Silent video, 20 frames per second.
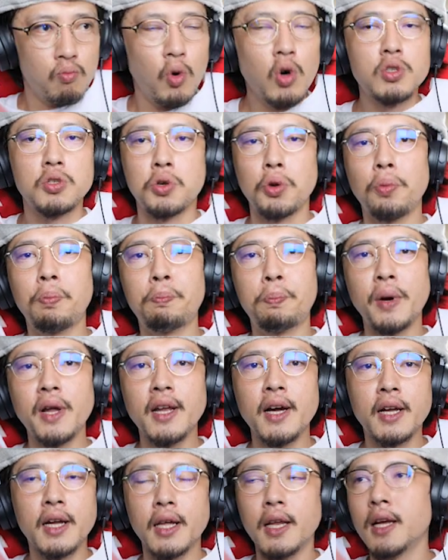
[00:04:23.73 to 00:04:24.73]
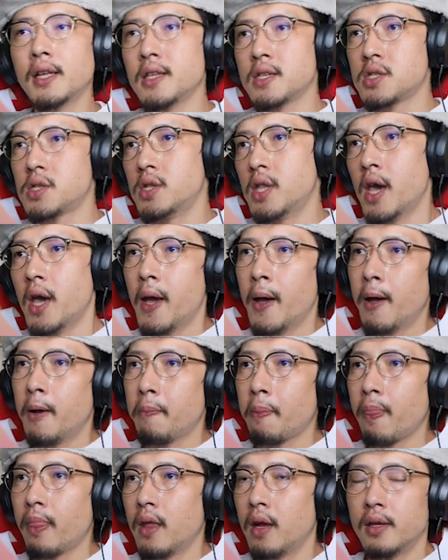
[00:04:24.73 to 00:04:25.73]
もうしょっぱなからです
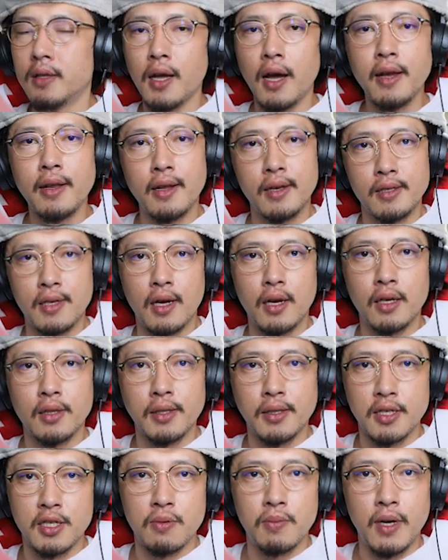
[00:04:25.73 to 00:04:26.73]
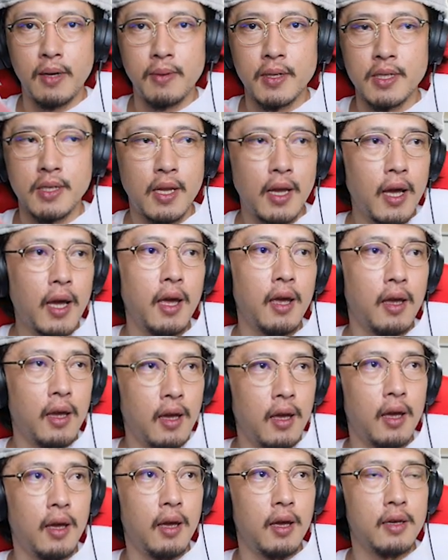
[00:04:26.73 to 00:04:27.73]
ねえダイナさんが出てしまいまして、
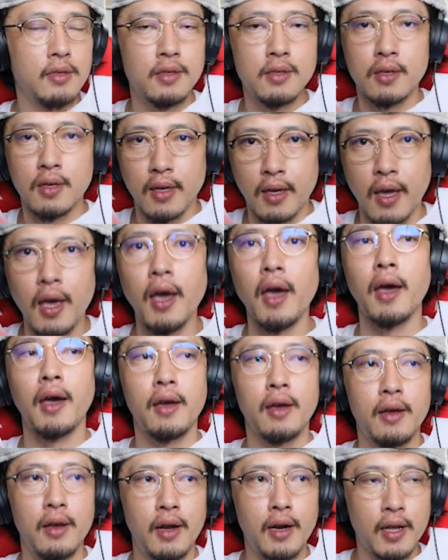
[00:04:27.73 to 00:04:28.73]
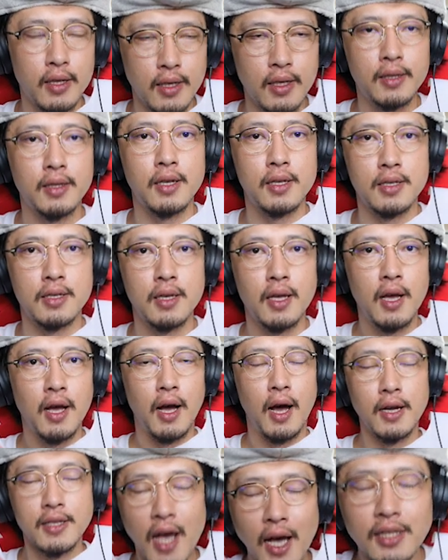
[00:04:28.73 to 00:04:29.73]
えー、すっげえありがたかったです。
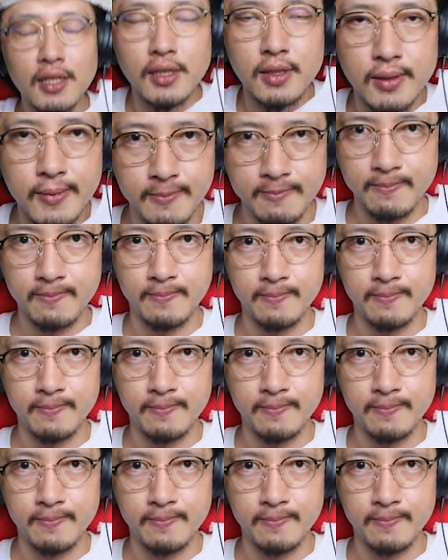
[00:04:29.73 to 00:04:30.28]
あざっす